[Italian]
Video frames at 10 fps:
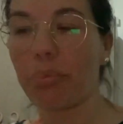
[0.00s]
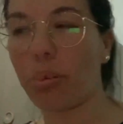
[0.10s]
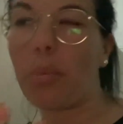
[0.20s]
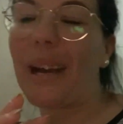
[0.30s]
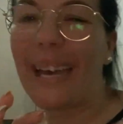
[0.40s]

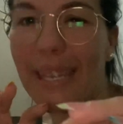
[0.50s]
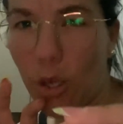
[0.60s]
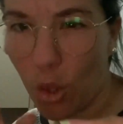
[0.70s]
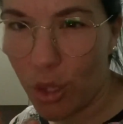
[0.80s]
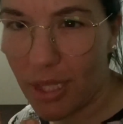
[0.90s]
poi magari è
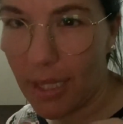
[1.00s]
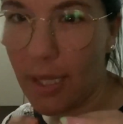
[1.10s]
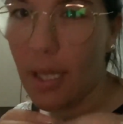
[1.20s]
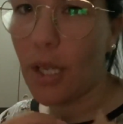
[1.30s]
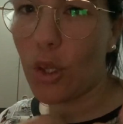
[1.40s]
così,
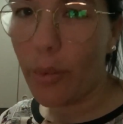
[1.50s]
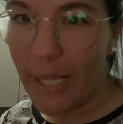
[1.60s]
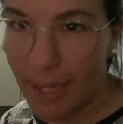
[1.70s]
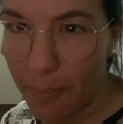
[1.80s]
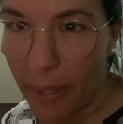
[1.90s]
io mi
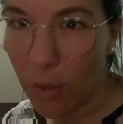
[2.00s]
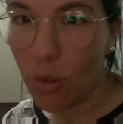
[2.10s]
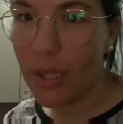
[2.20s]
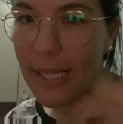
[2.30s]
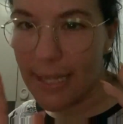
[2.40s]

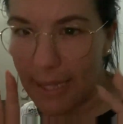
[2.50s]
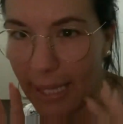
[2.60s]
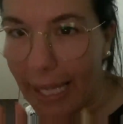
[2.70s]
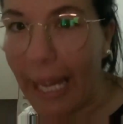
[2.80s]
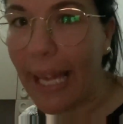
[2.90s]
aspetto di
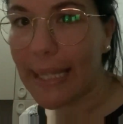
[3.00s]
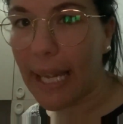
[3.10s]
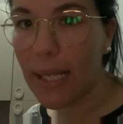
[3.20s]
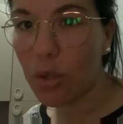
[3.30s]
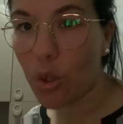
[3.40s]
essere calata
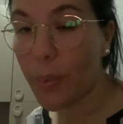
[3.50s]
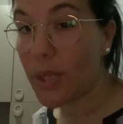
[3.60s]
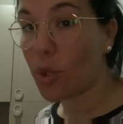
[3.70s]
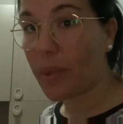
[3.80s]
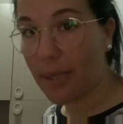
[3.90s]
altro
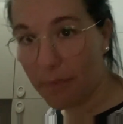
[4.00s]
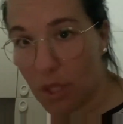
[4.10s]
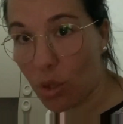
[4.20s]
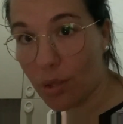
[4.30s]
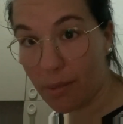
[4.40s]
peso perché mi,
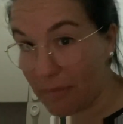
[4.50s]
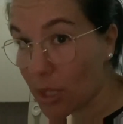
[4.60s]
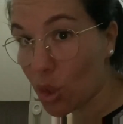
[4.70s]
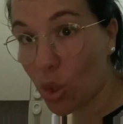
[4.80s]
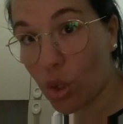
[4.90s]
so, mi
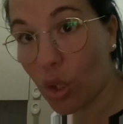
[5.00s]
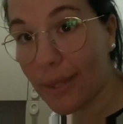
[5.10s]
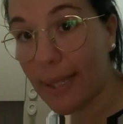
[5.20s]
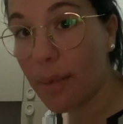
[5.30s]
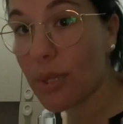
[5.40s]
si sono
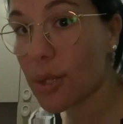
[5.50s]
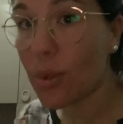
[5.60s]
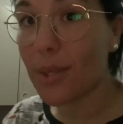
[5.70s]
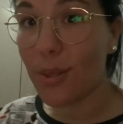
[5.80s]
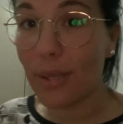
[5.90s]
tolte le
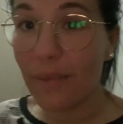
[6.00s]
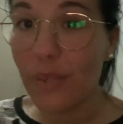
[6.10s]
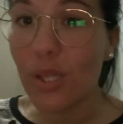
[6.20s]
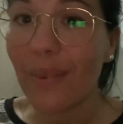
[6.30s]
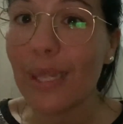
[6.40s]
mestruazioni e
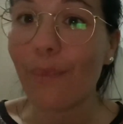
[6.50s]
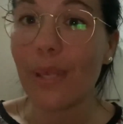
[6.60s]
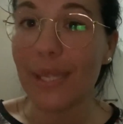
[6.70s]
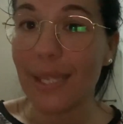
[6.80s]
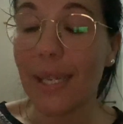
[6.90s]
invece vado a
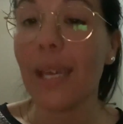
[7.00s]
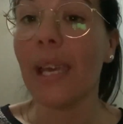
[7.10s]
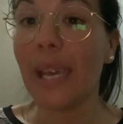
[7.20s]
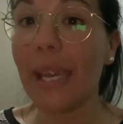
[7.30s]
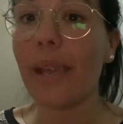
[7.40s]
vedere
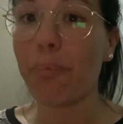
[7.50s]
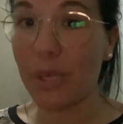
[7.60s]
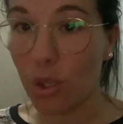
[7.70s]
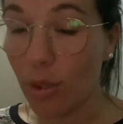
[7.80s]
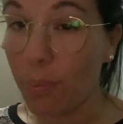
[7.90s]
e eh,
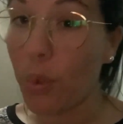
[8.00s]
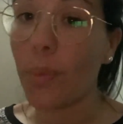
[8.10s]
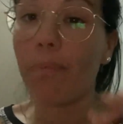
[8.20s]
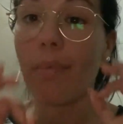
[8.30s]
peso di più.